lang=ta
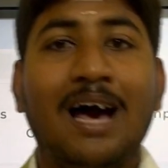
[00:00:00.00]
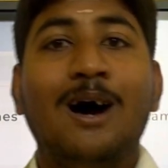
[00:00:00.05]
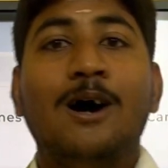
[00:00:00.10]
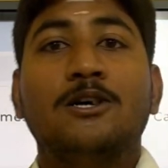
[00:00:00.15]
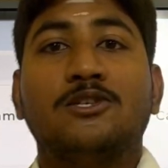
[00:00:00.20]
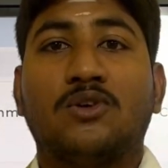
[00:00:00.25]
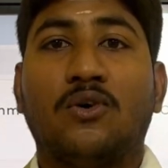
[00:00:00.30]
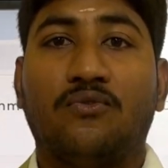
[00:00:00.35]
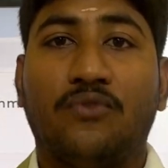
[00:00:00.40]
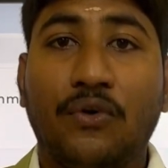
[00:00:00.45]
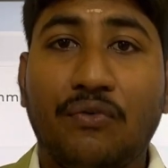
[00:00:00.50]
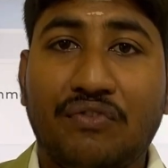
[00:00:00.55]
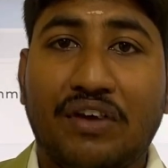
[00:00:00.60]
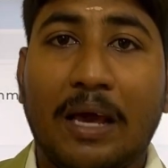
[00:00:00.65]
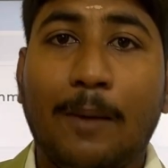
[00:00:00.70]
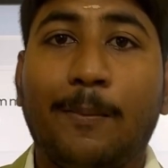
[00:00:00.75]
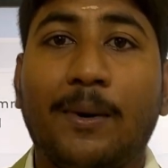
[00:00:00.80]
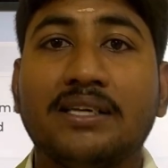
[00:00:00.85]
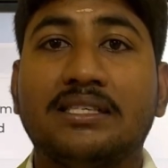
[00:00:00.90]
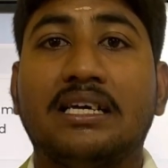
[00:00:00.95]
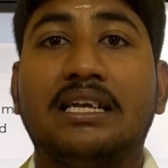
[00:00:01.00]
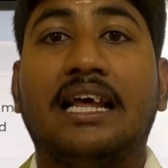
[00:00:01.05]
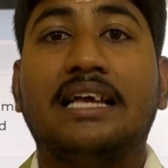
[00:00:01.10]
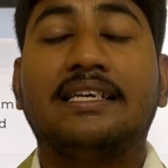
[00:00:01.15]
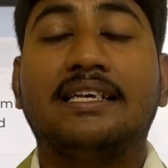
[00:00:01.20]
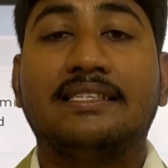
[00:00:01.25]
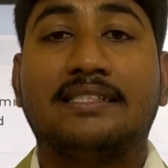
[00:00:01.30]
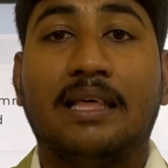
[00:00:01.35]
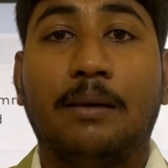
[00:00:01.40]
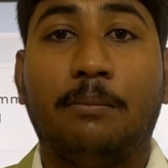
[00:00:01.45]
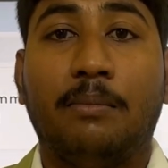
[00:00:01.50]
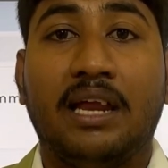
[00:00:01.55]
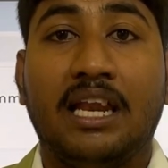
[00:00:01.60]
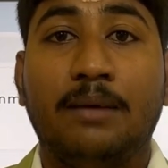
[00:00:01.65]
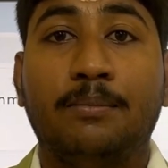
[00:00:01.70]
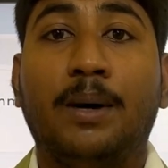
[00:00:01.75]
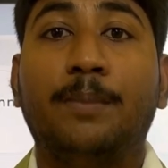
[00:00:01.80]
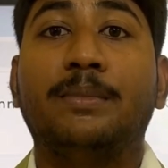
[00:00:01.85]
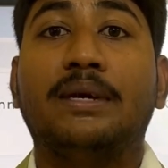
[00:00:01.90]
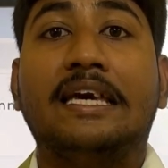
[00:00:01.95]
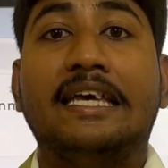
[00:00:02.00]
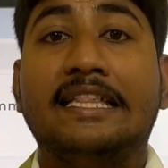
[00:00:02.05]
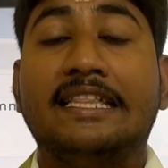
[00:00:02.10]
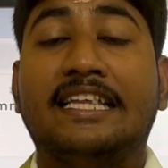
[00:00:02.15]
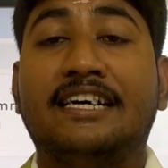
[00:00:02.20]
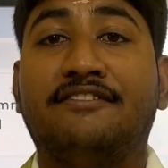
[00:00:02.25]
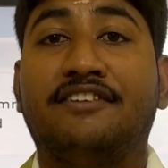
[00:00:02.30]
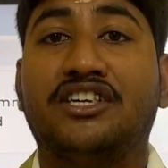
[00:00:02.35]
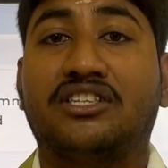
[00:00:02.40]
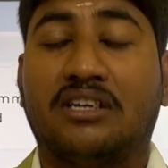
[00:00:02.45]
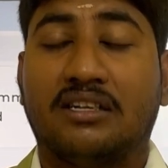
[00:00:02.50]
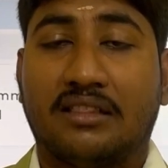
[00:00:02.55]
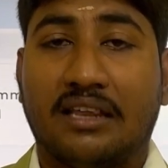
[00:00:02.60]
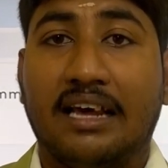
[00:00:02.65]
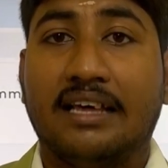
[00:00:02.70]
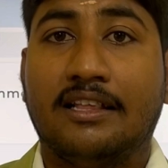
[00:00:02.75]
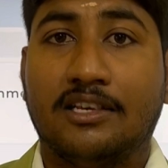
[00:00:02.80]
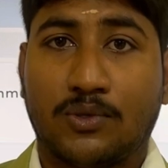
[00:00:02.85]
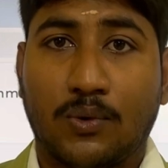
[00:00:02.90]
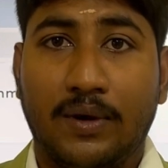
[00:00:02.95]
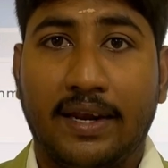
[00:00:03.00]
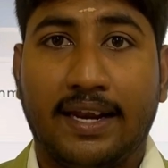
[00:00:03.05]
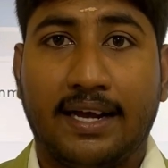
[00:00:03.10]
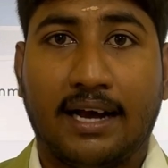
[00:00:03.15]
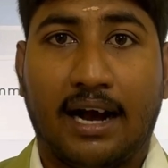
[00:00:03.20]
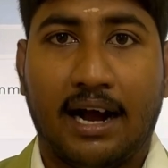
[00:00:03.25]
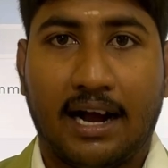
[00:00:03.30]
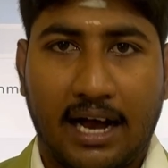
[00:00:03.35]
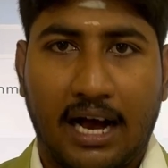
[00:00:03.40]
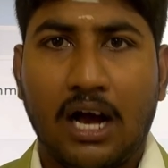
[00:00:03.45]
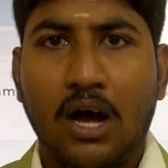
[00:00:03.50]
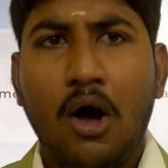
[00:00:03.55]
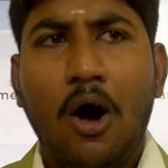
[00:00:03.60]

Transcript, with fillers: ஸோ ஃபிஃப்டி பர்சன்டேஜ் இஸ் த மினிமம் இந்த வருஷத்தில் இதை சொல்லியிருக்காங்க